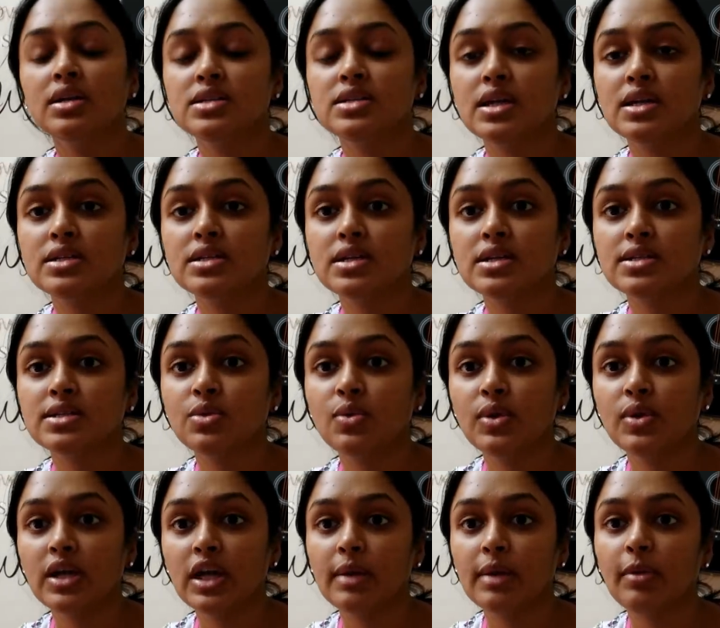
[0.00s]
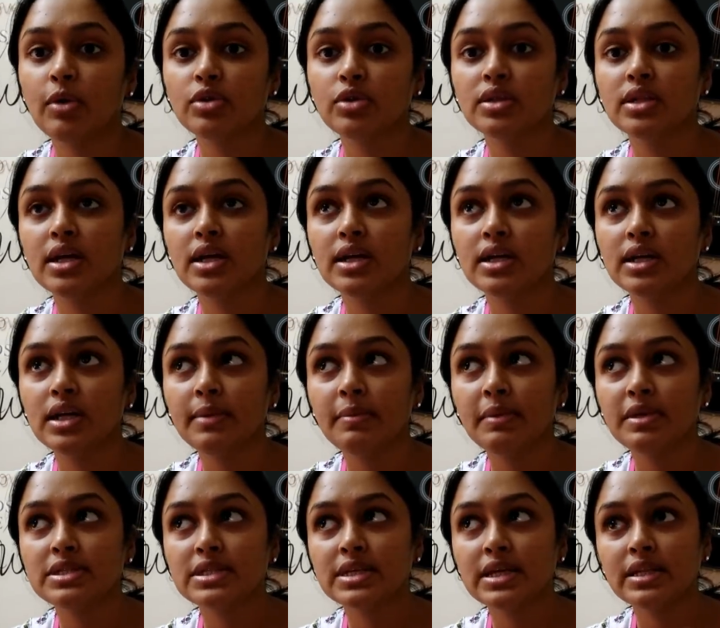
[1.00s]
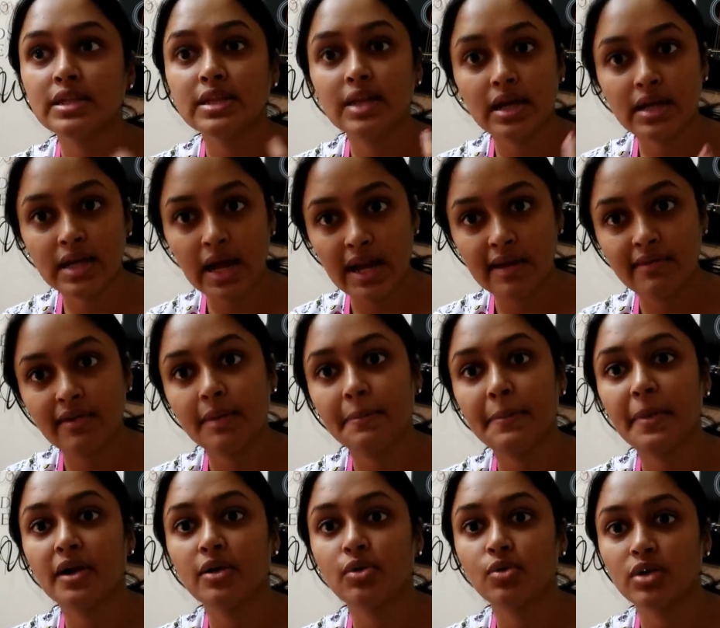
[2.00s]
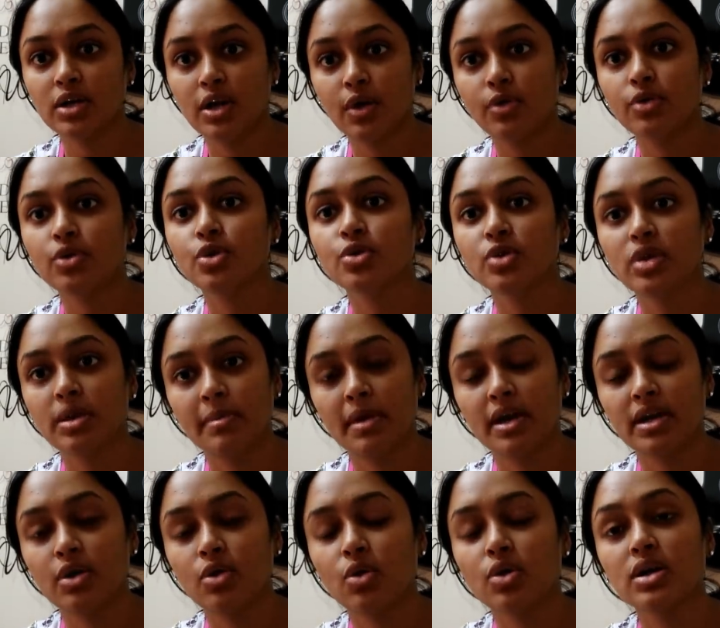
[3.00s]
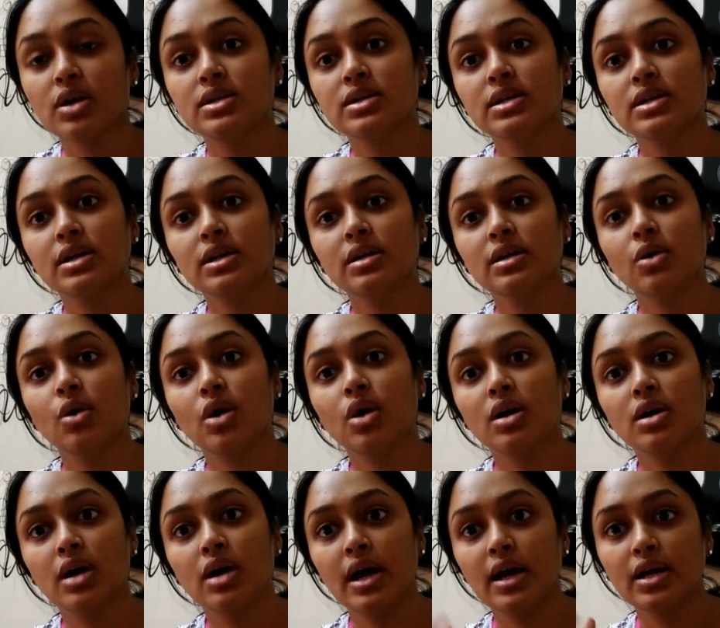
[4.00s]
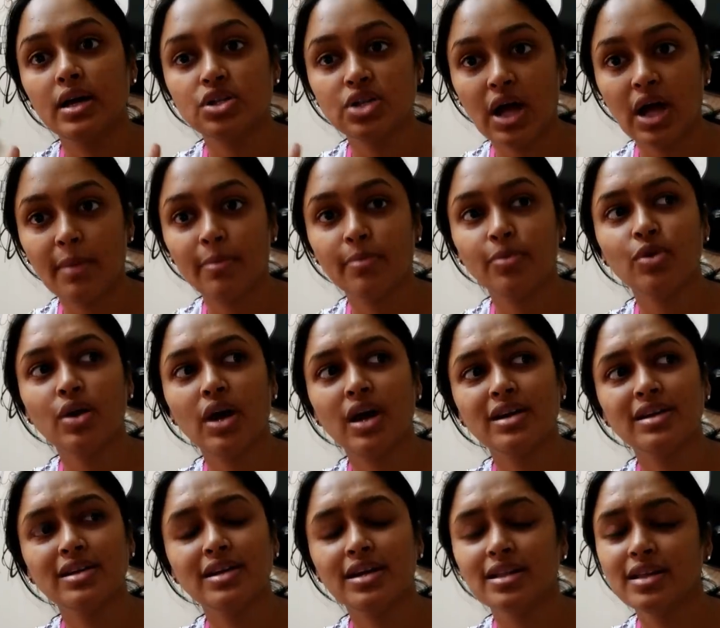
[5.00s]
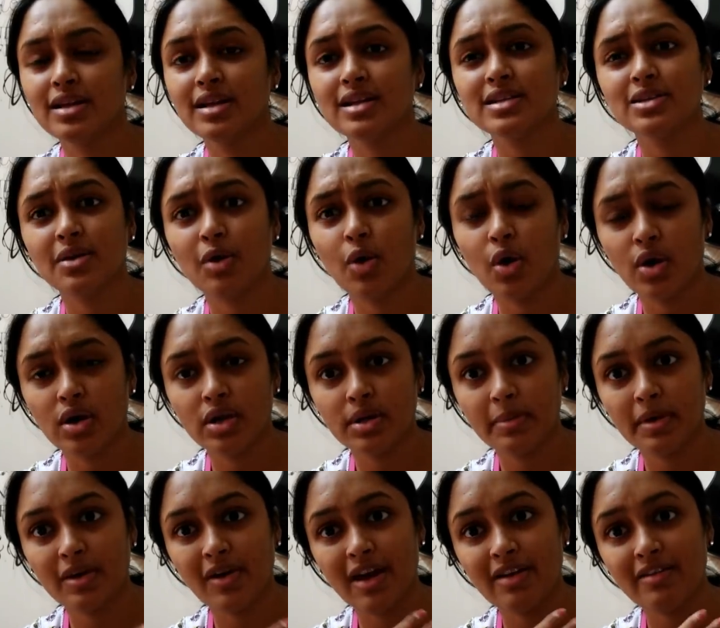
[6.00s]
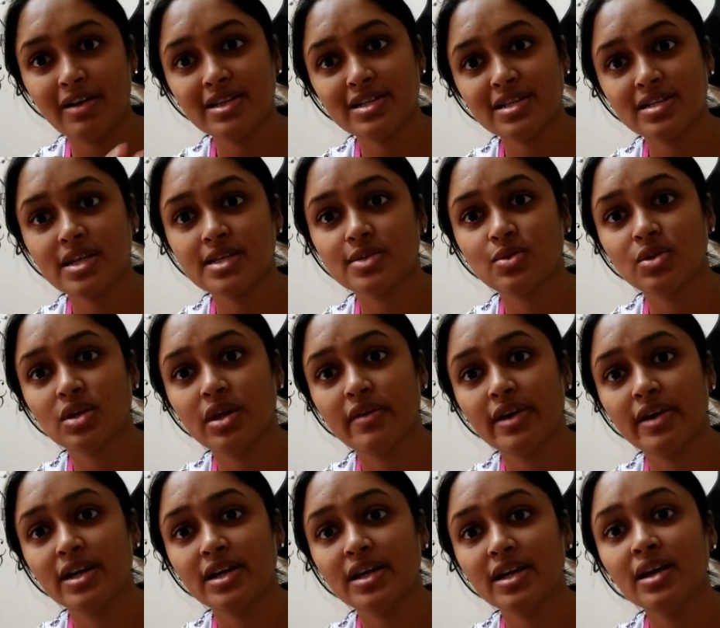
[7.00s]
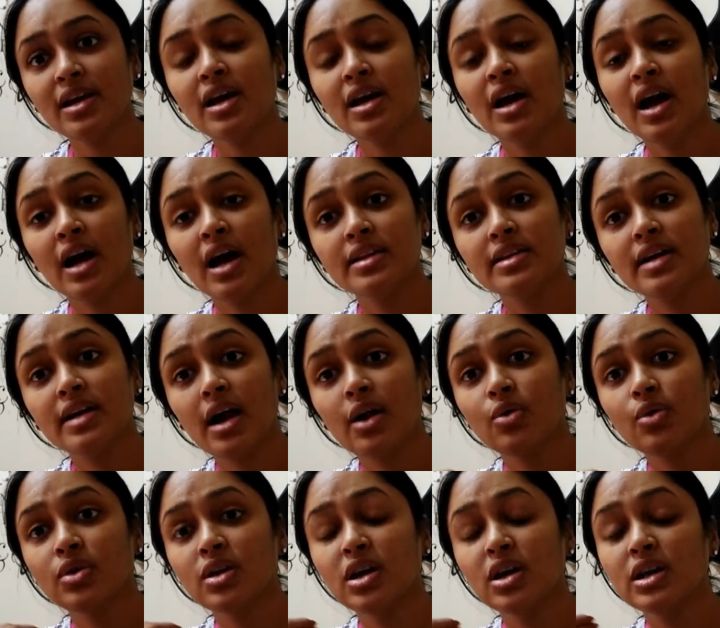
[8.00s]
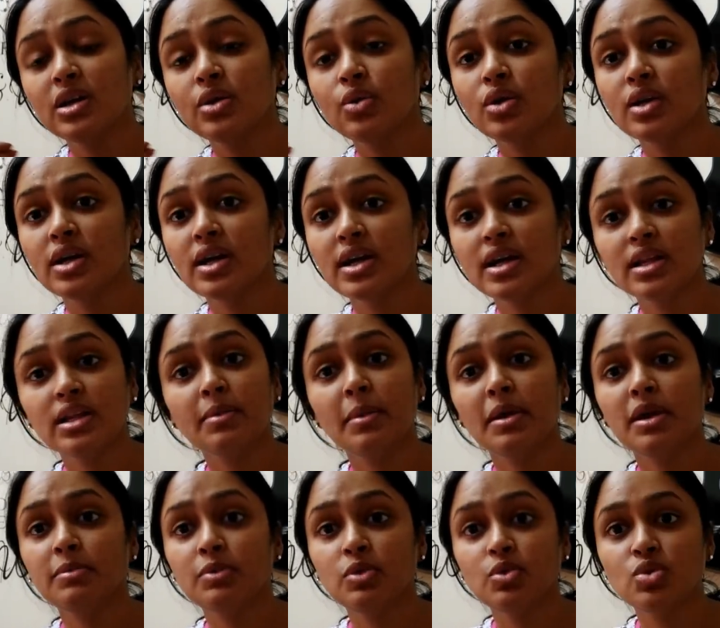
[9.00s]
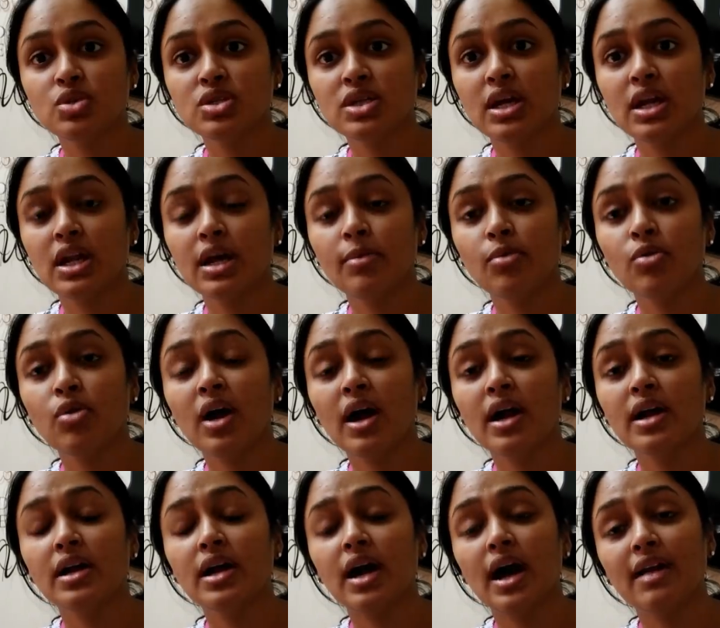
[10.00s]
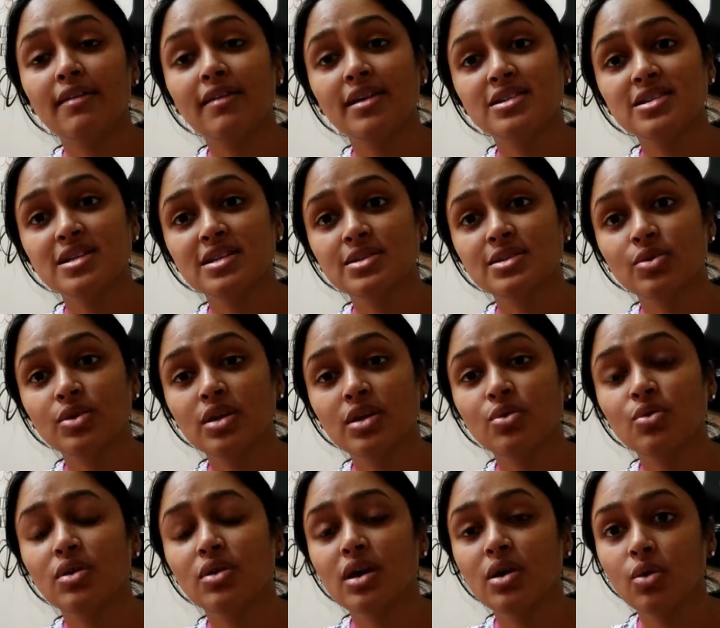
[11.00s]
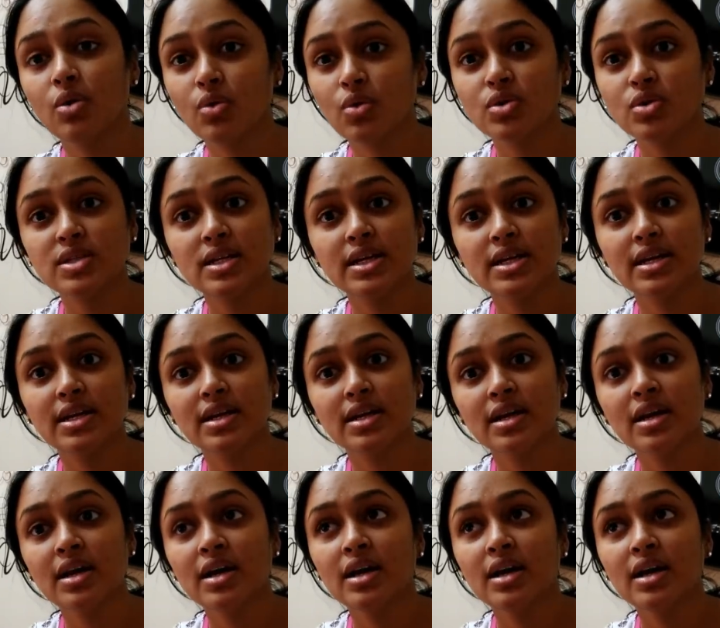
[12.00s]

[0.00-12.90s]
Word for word: చేంజ్ చేస్తూ ఉంటే ఏమవుతుంది అంటే మీ స్కిన్ దానికి అలవాటు పడకుండా ఉంటుంది అనమాట ఒకటి ఒక హెయిర్ షాంపూ కానీ ఏదైనా ఒకటి మనం అలవాటు చేసేసుకున్నామంటే అది కాకుండా ఇంకోటి ఏది మనం యూజ్ చేయలేము అండ్ అలవాటు చేసుకున్నది కూడా కొన్ని రోజులకి